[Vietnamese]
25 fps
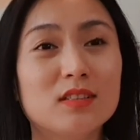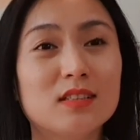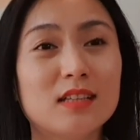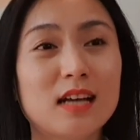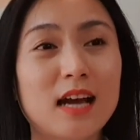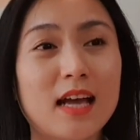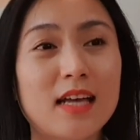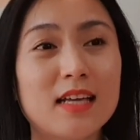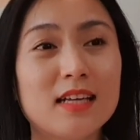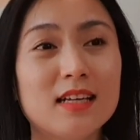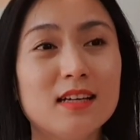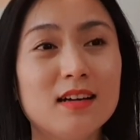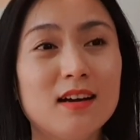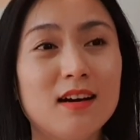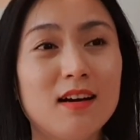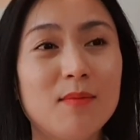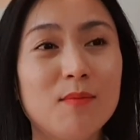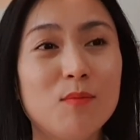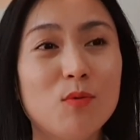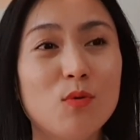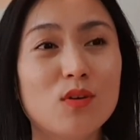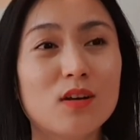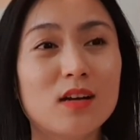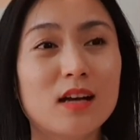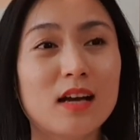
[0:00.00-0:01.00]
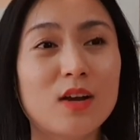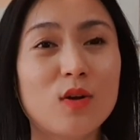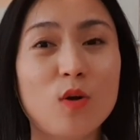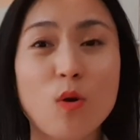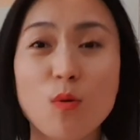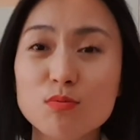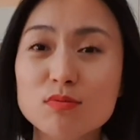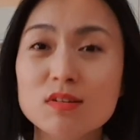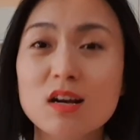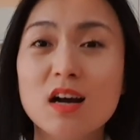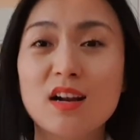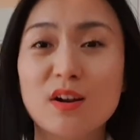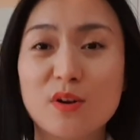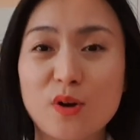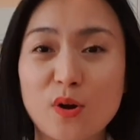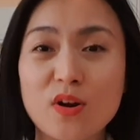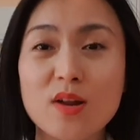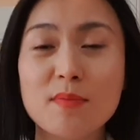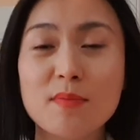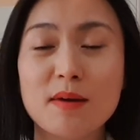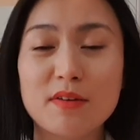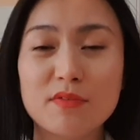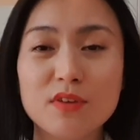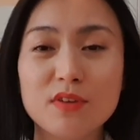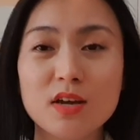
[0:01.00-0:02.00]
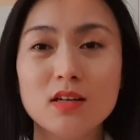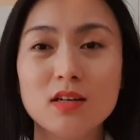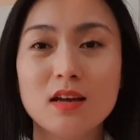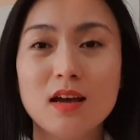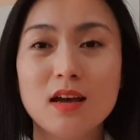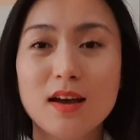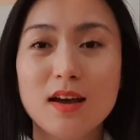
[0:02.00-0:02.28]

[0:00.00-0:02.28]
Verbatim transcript: cái một cái khung giờ nào đó để bạn viết.